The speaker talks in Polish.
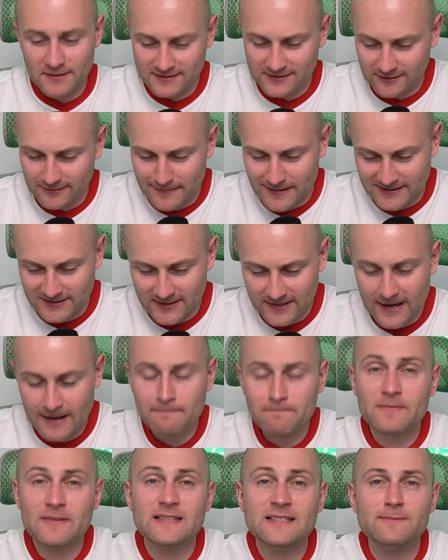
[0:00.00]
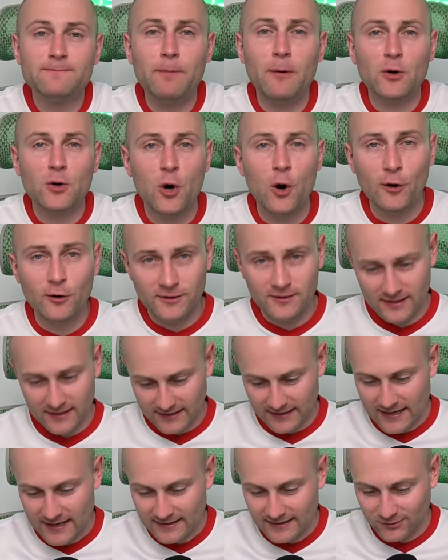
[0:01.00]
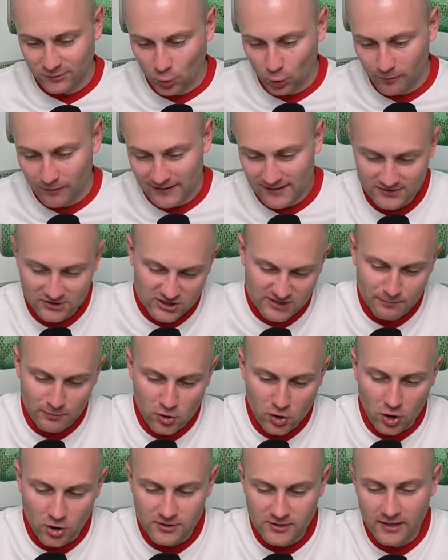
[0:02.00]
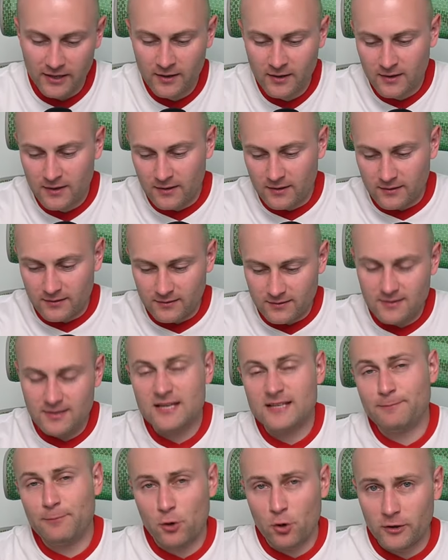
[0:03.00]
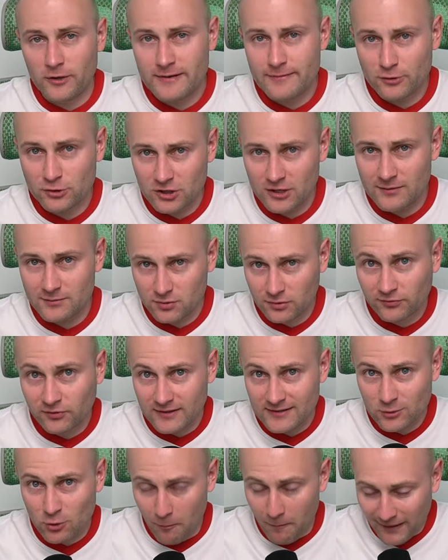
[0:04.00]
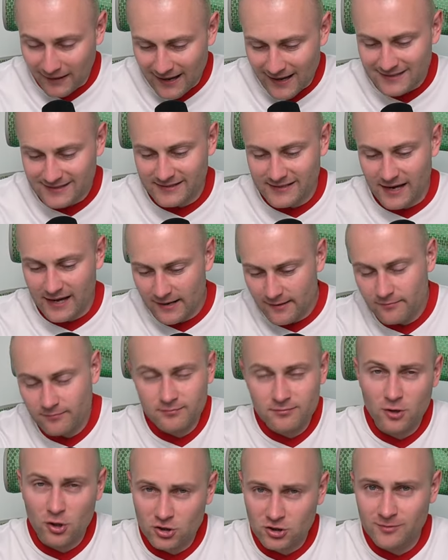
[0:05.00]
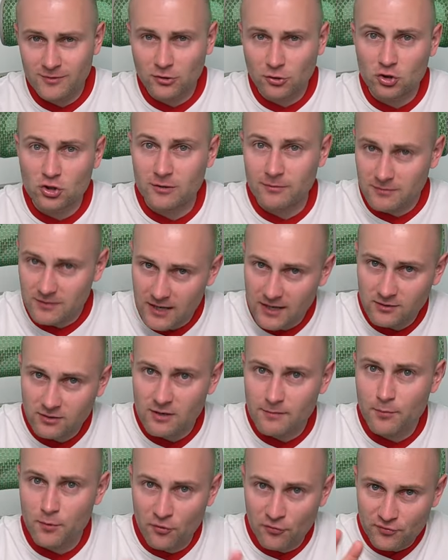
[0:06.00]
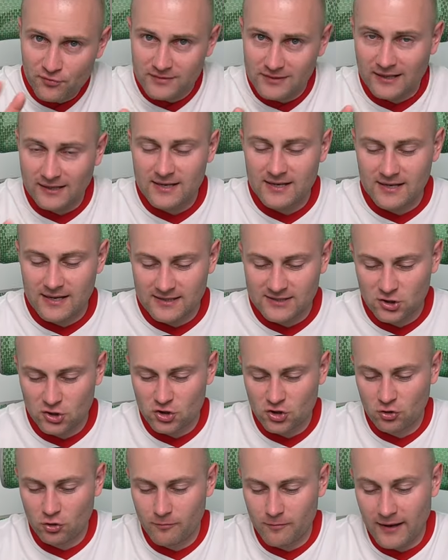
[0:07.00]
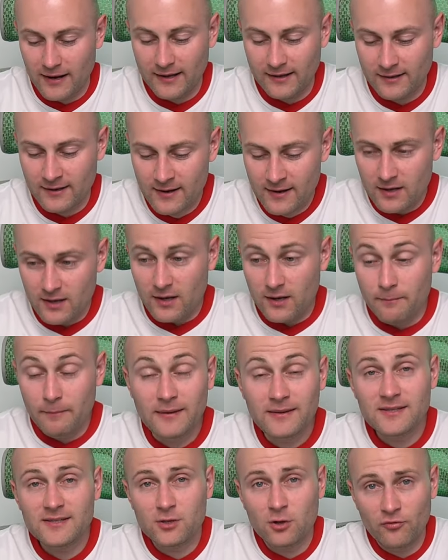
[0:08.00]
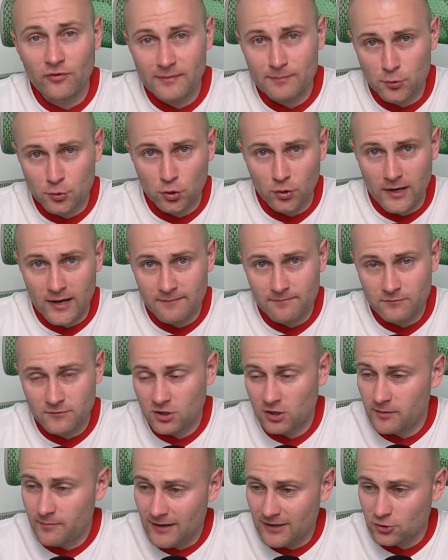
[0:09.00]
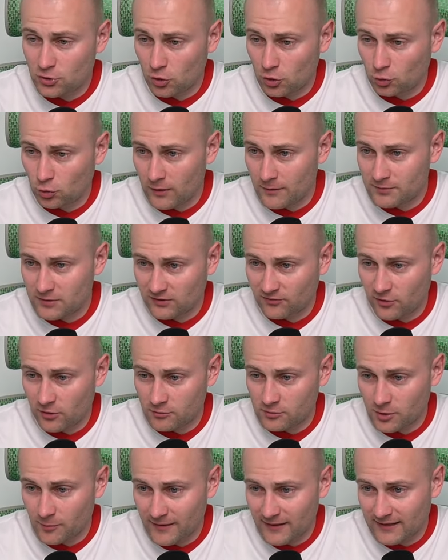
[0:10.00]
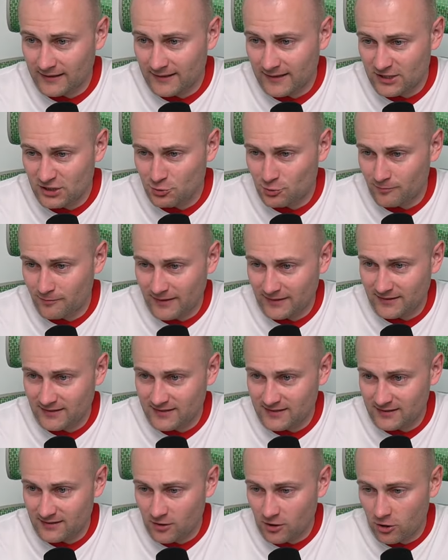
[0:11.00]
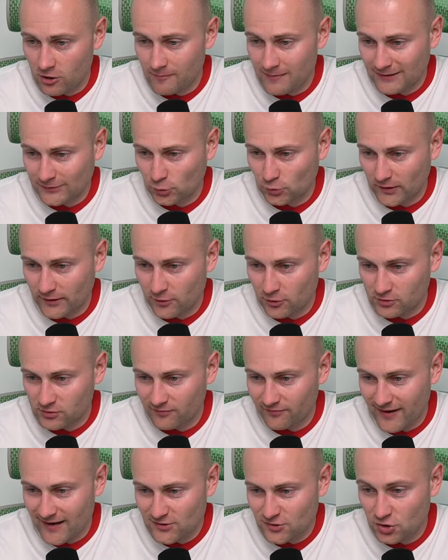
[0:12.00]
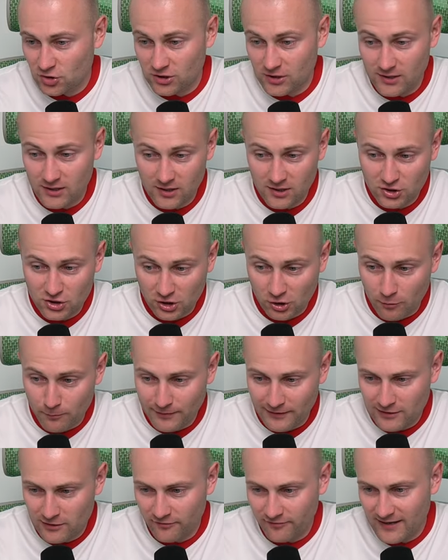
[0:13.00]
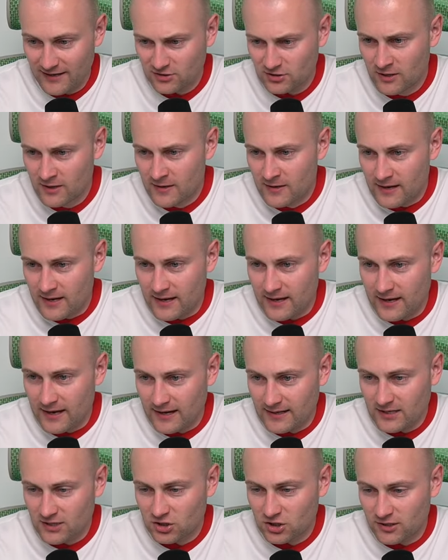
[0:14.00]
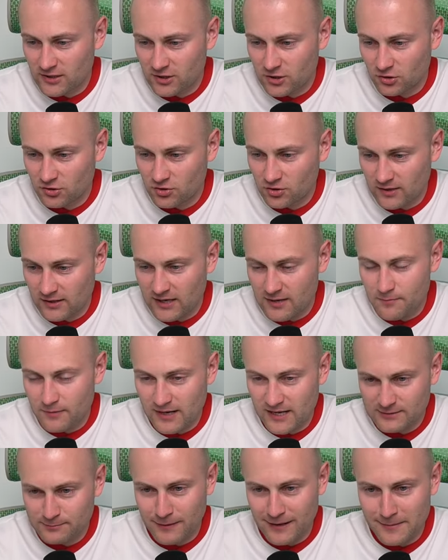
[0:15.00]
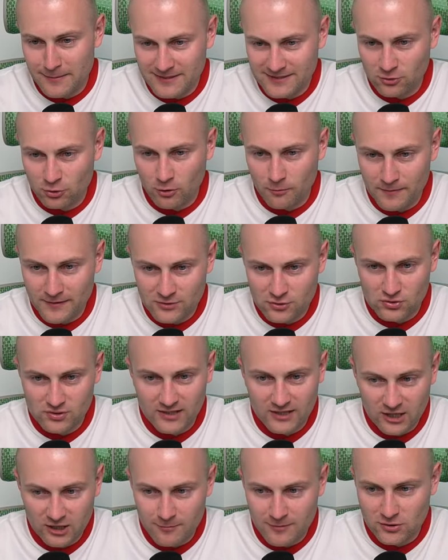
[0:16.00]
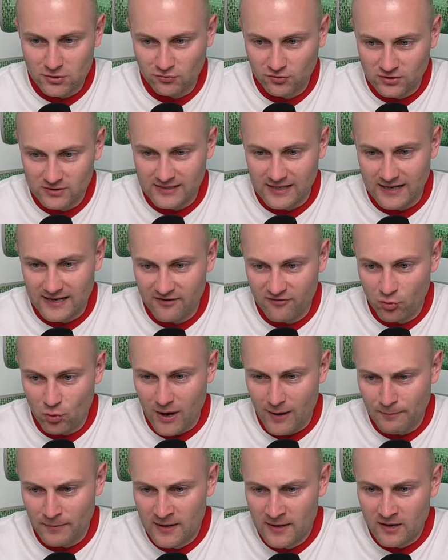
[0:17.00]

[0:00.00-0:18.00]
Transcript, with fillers: jest od Macieja. Spokojnie grany dubel, znaczy spokojnie niespokojnie, bo 7 stów to jest kupa kasy, ale chodzi mi o to, że mniej typów, taki klasyczny dubelek. Betis over 1,5, czyli mecz, o którym przed chwilą sobie gadaliśmy. Betis no, ma tutaj o co walczyć i czego pilnować, e, a jeżeli chodzi o ekipę Las Palmas, no do 5 ostatnich meczów dostali w łeb